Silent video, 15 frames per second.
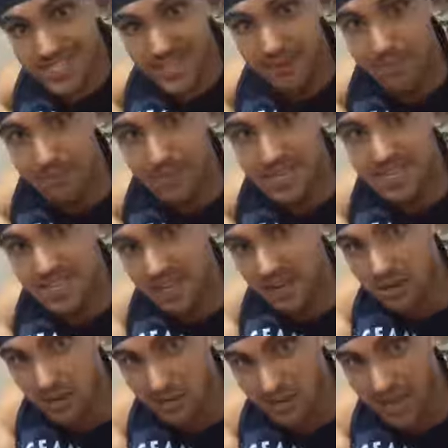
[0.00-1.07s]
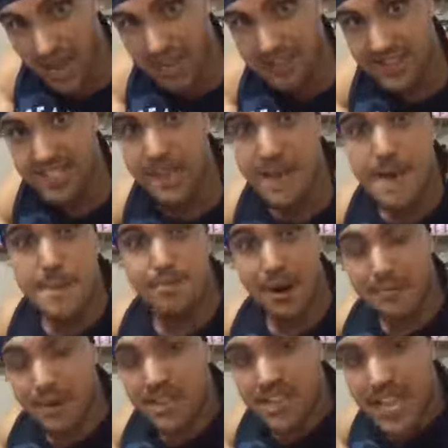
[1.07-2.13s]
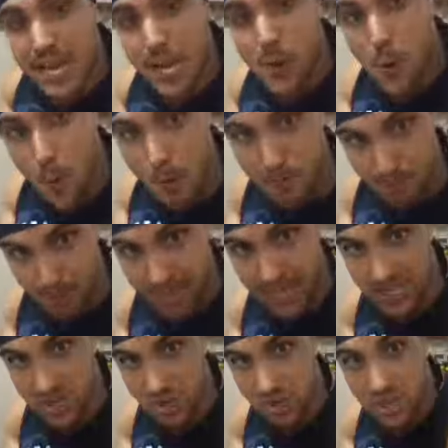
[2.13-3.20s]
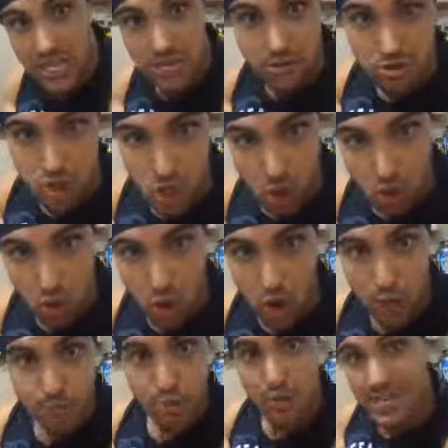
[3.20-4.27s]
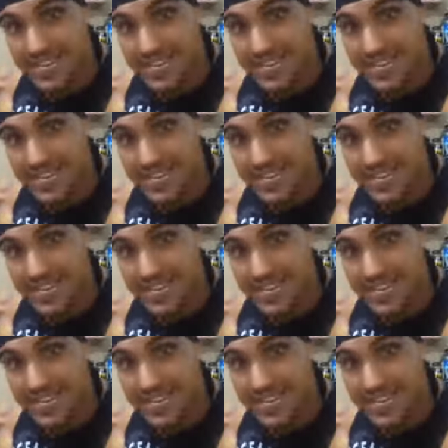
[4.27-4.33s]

extremamente recrutadas para manterem o peso e o seu corpo